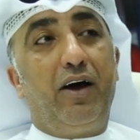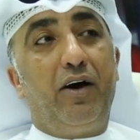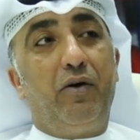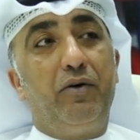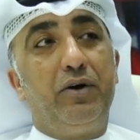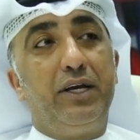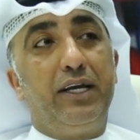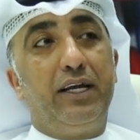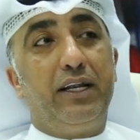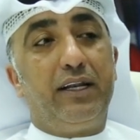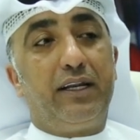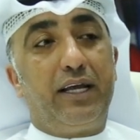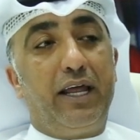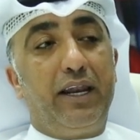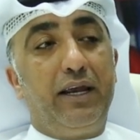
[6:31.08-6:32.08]
اخوي
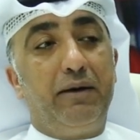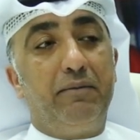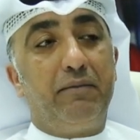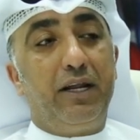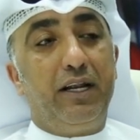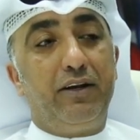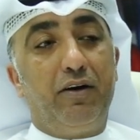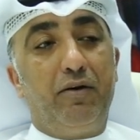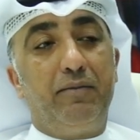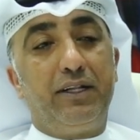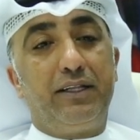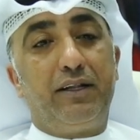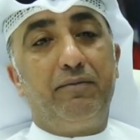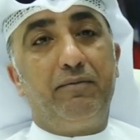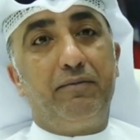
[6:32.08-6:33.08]
الكريم اليوم
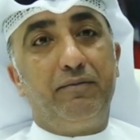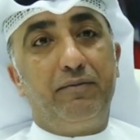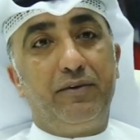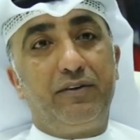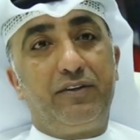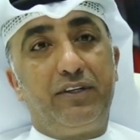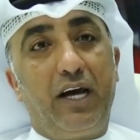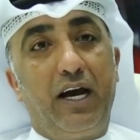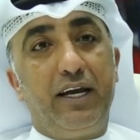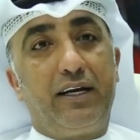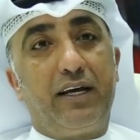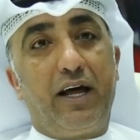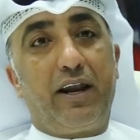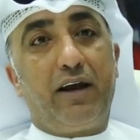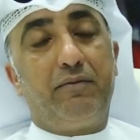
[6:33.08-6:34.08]
انت شاي
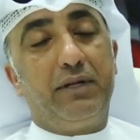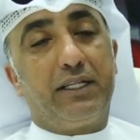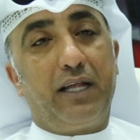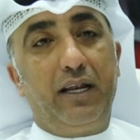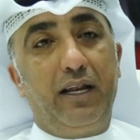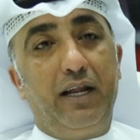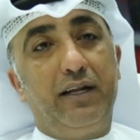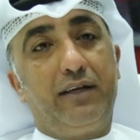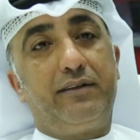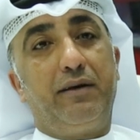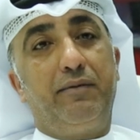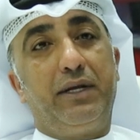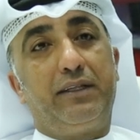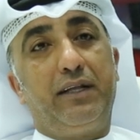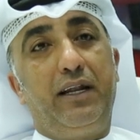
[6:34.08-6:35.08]
كرك بيطلع لك
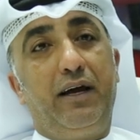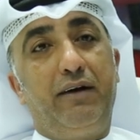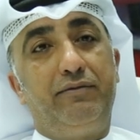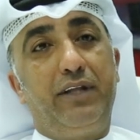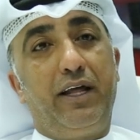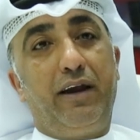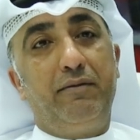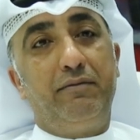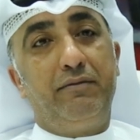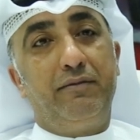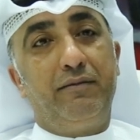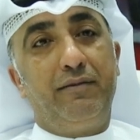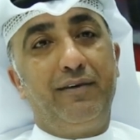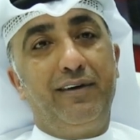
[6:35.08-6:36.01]
7000 درهم صح